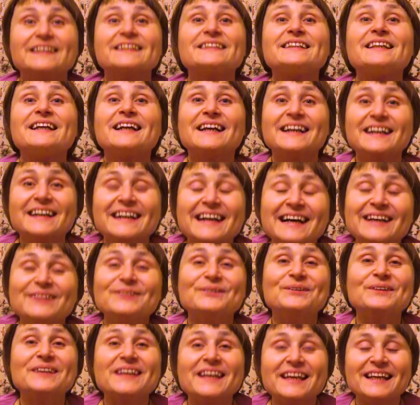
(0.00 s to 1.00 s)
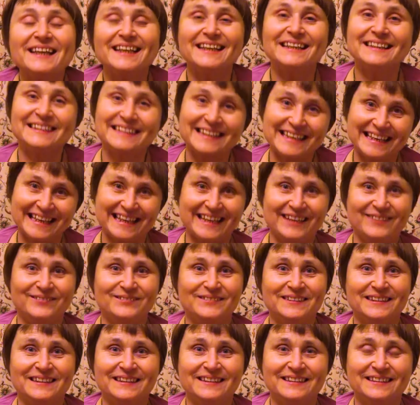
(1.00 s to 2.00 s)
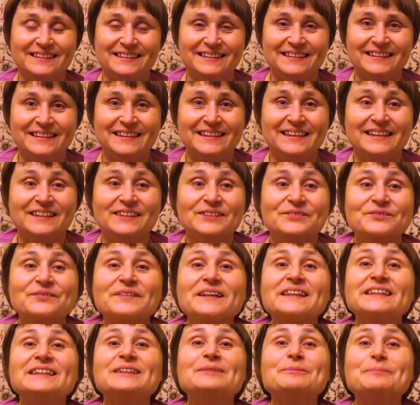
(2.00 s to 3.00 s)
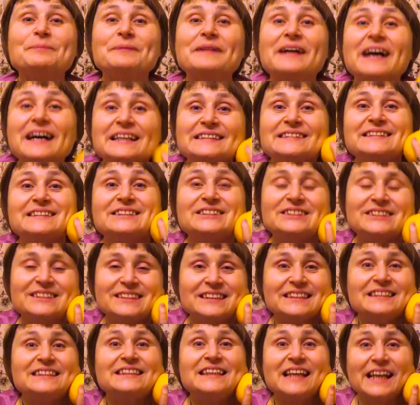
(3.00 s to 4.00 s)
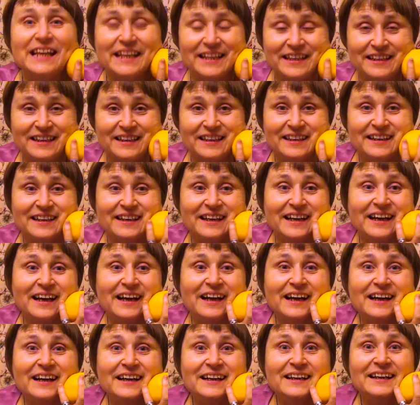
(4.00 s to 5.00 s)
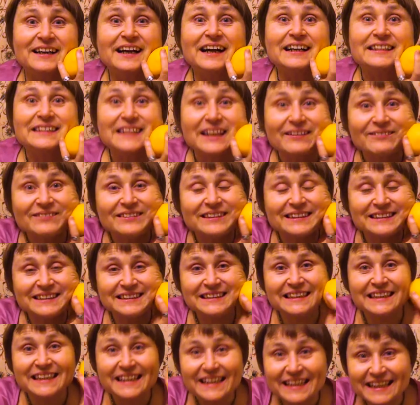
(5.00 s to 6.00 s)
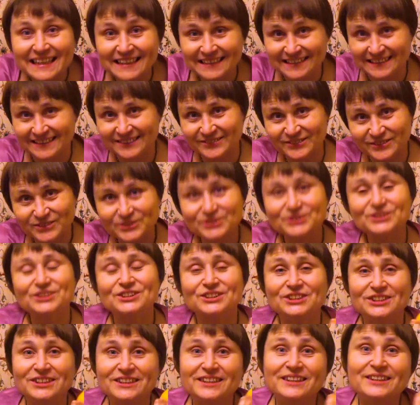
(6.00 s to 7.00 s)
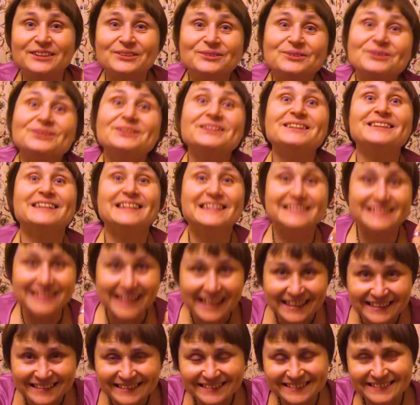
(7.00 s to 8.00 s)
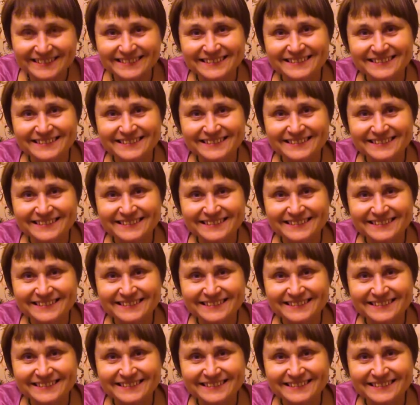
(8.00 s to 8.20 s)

Дорогая Лукерия Андреевна, в этот праздничный день, когда вы родились 94 года назад,